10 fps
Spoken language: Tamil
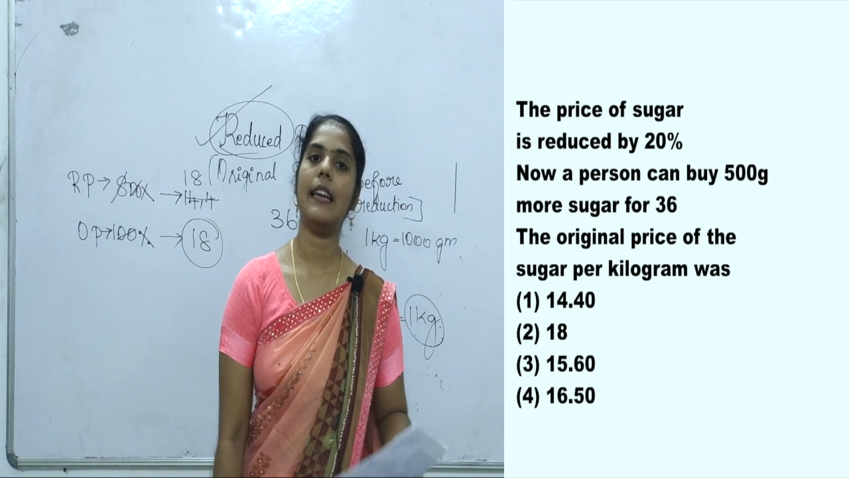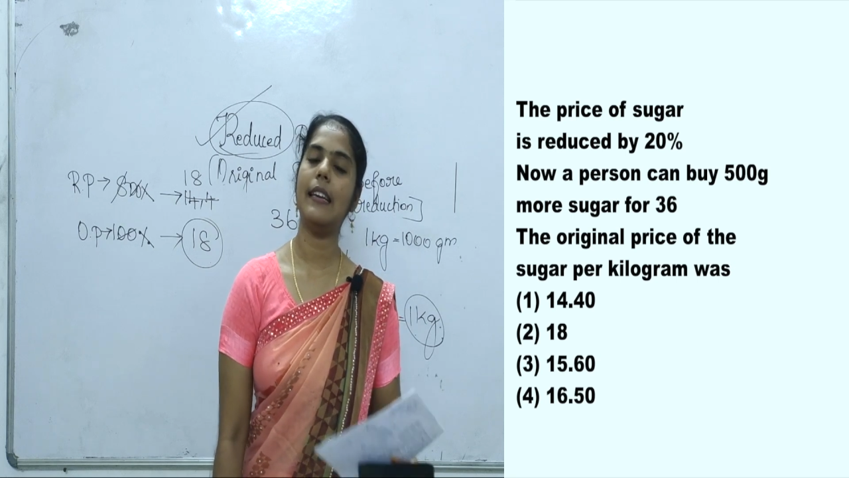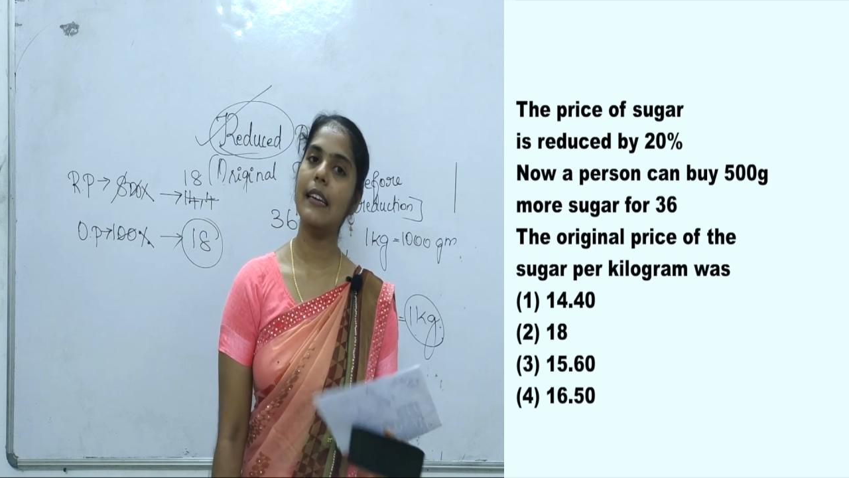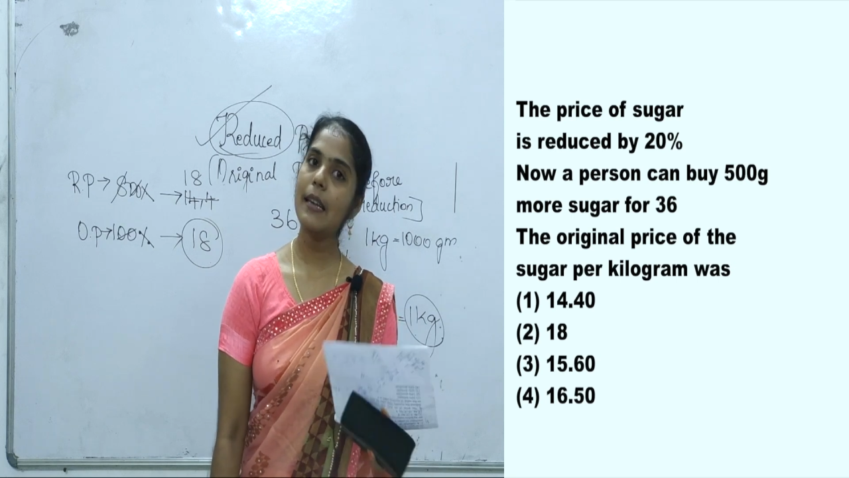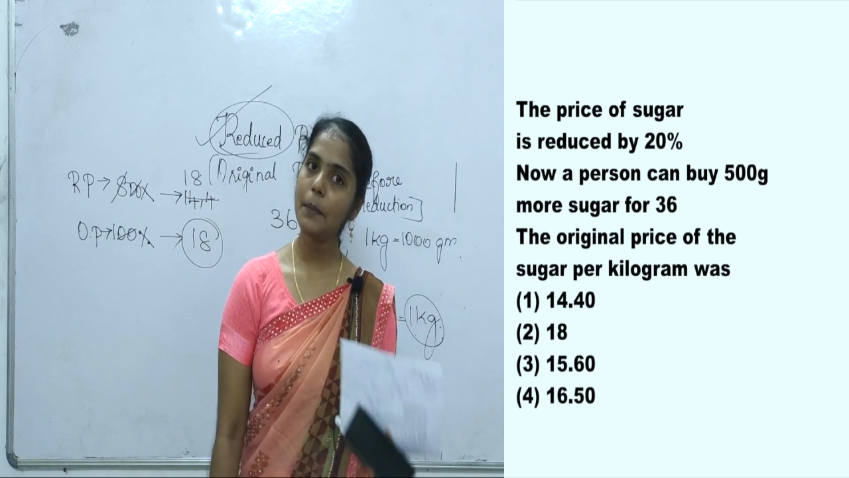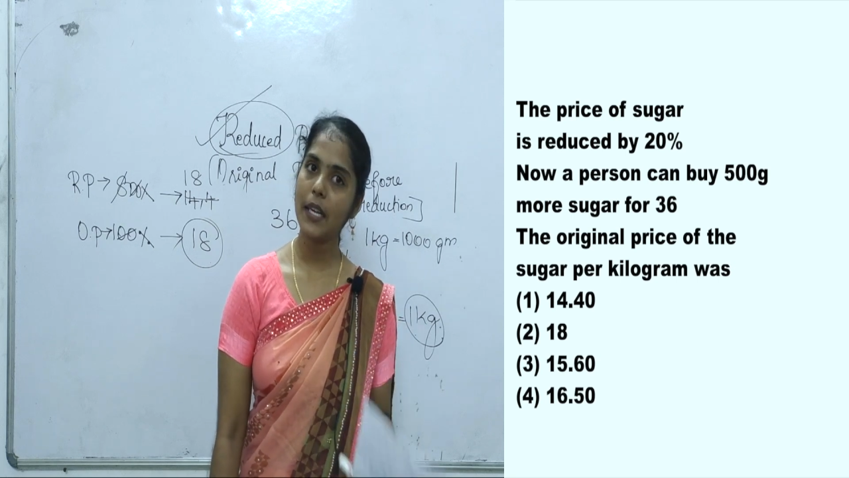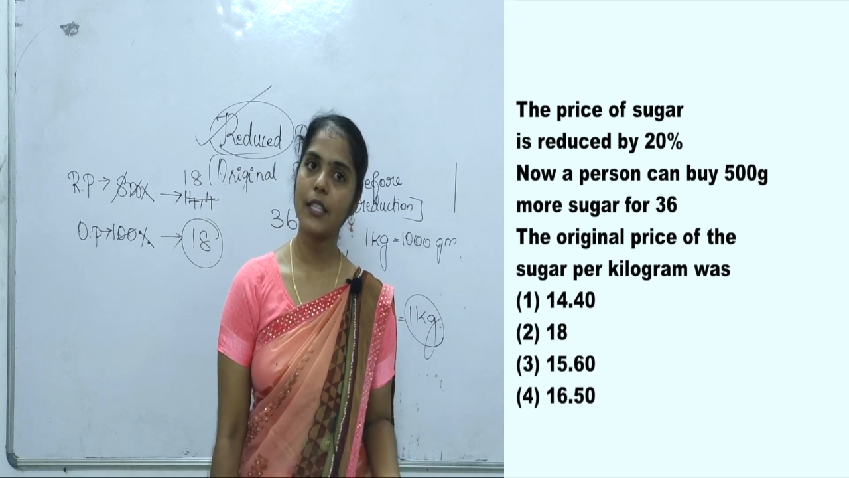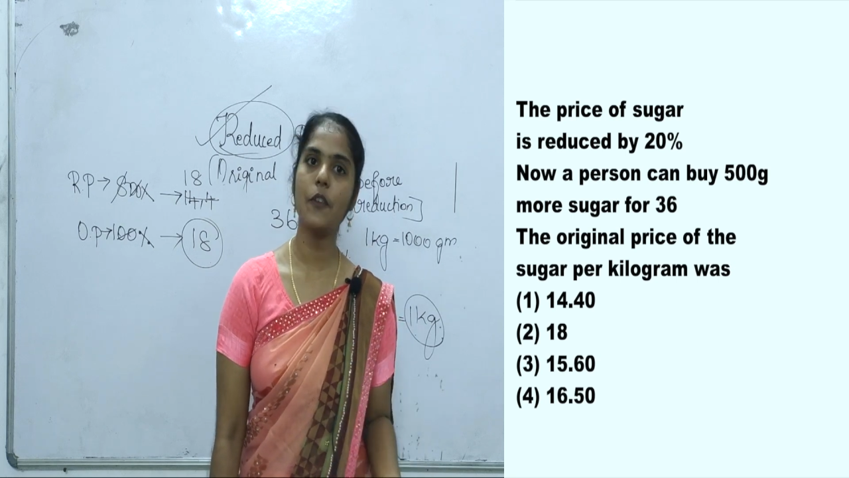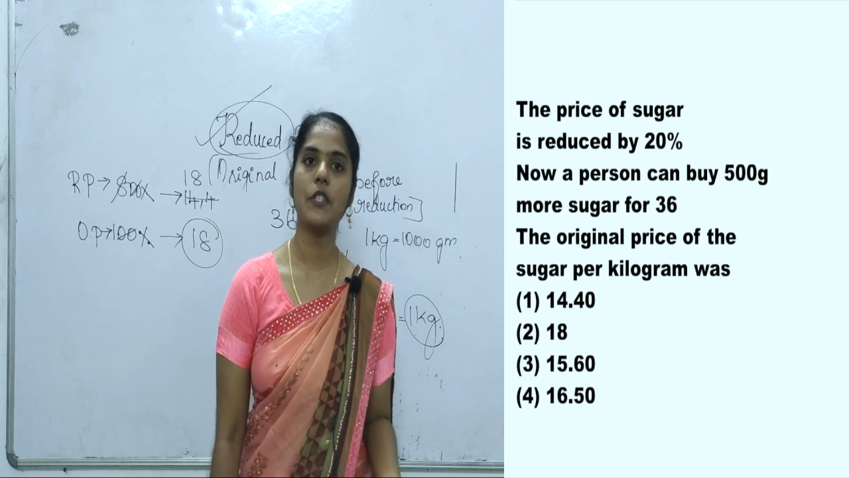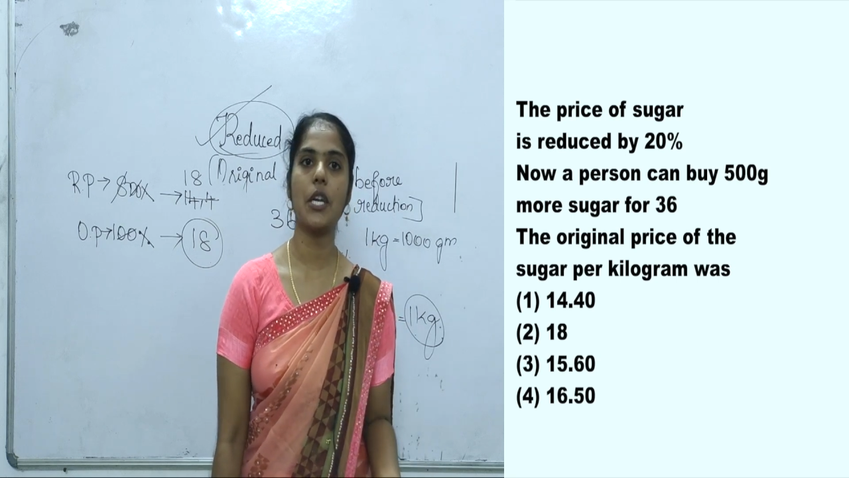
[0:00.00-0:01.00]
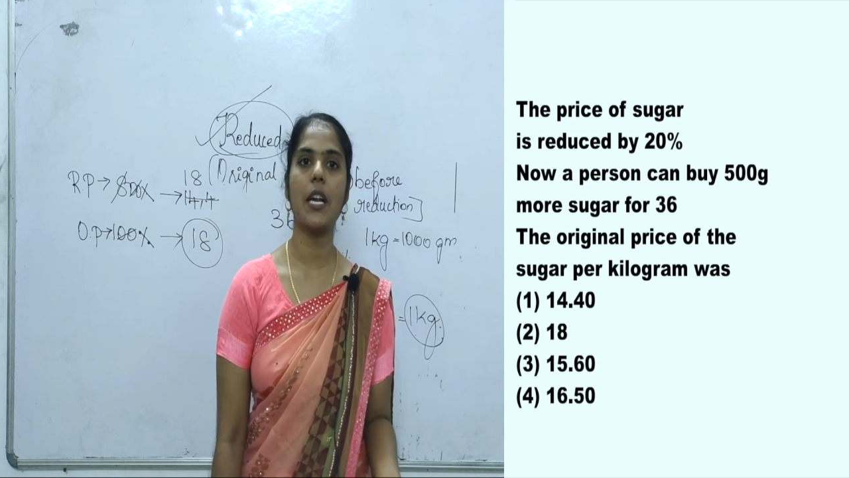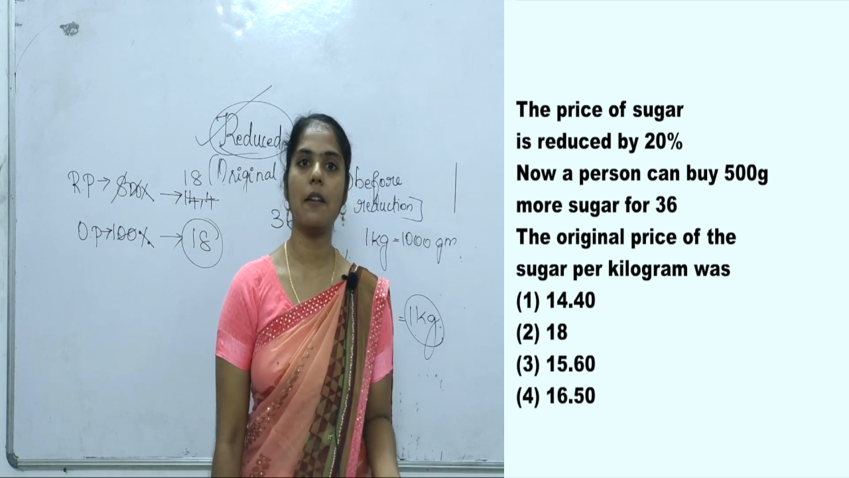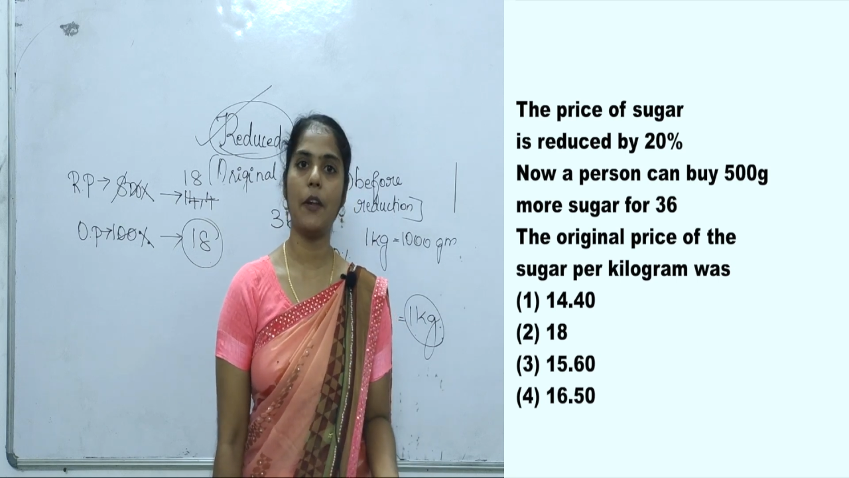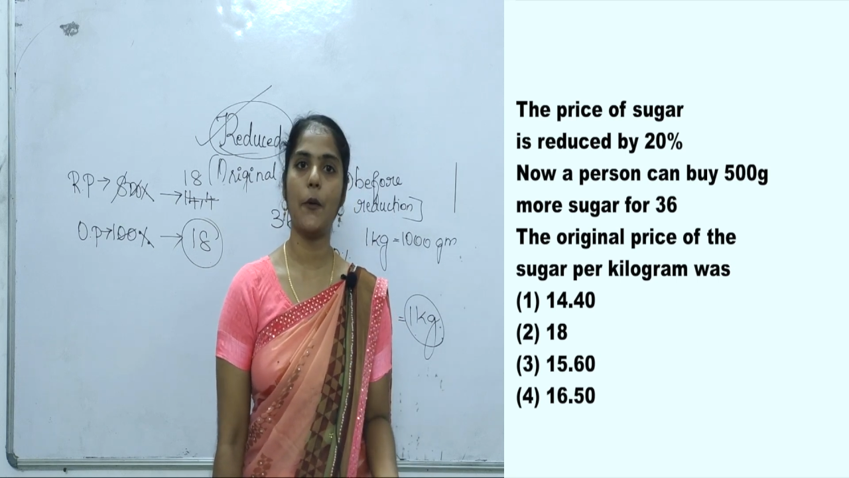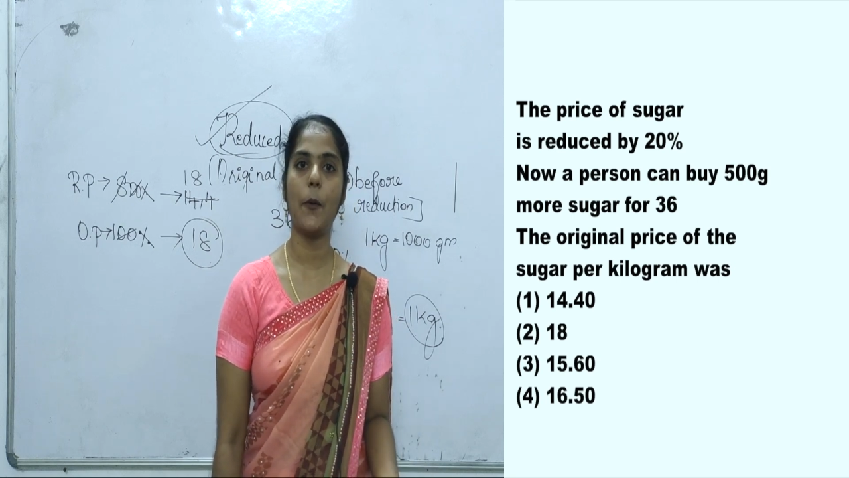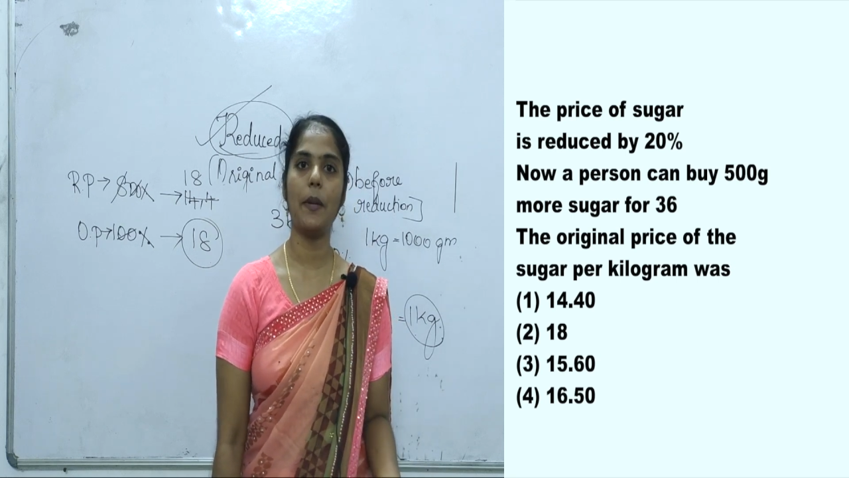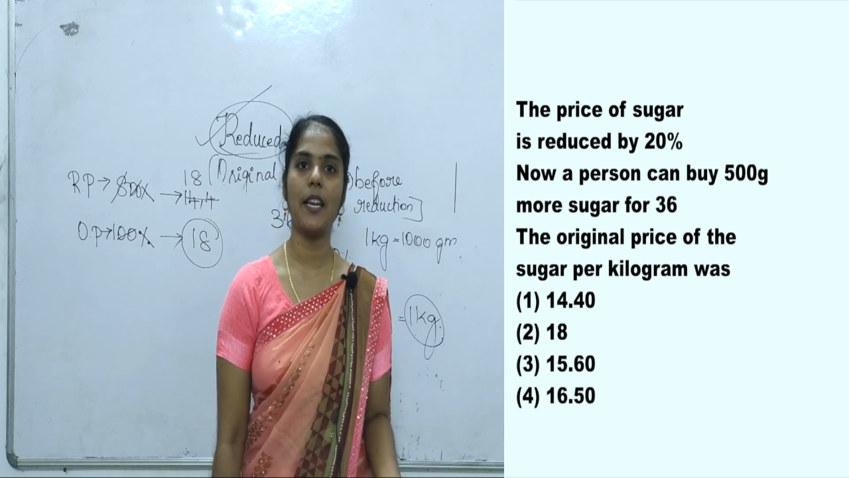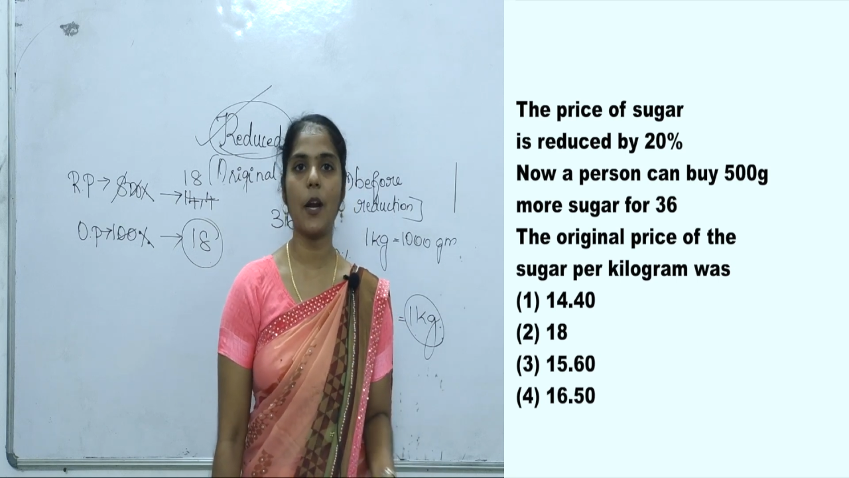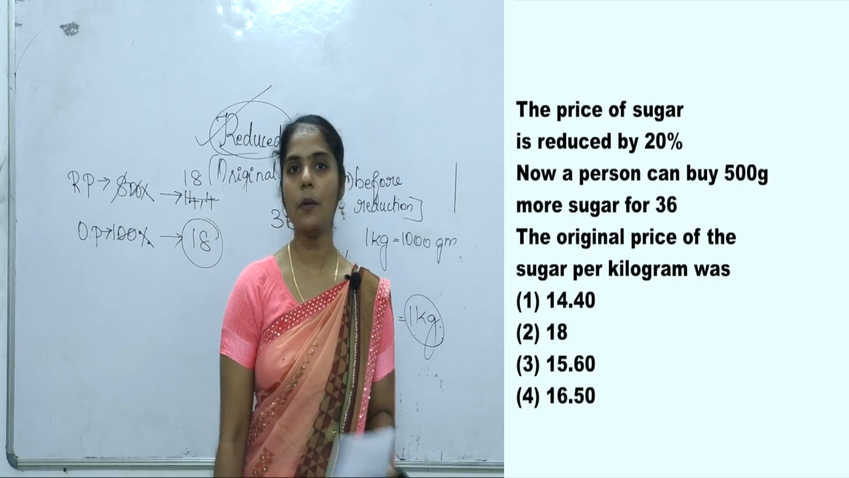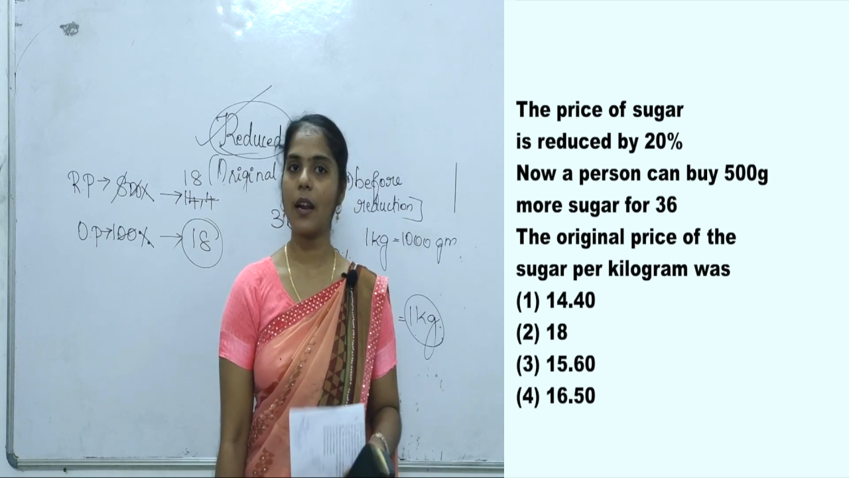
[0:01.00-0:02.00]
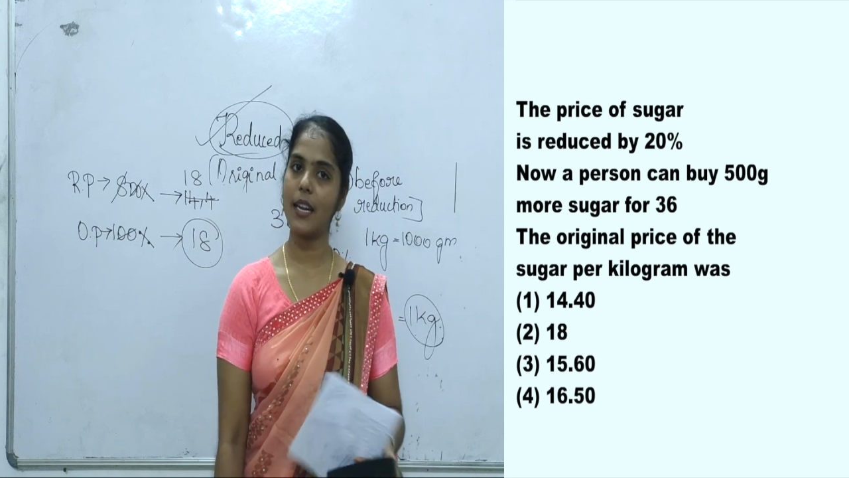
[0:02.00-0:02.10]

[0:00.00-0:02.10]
என்ன மாதிரி விஷயங்கள் வேணும் அப்படின்னாலும்